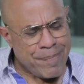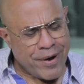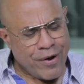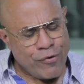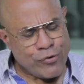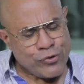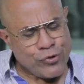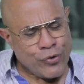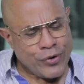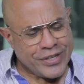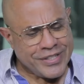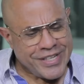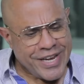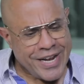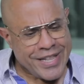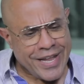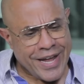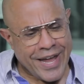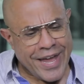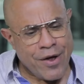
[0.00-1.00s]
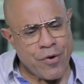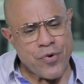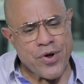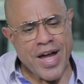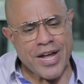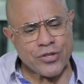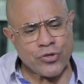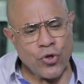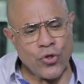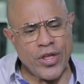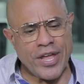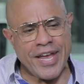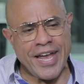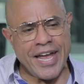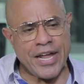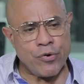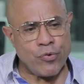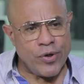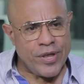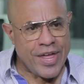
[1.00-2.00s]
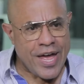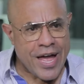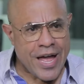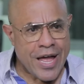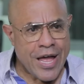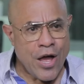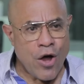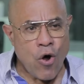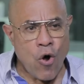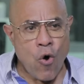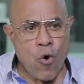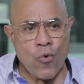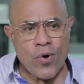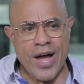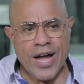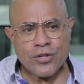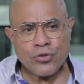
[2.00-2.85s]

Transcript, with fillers: Te pregunto, Griselda, ¿es un acto de ingenuidad o un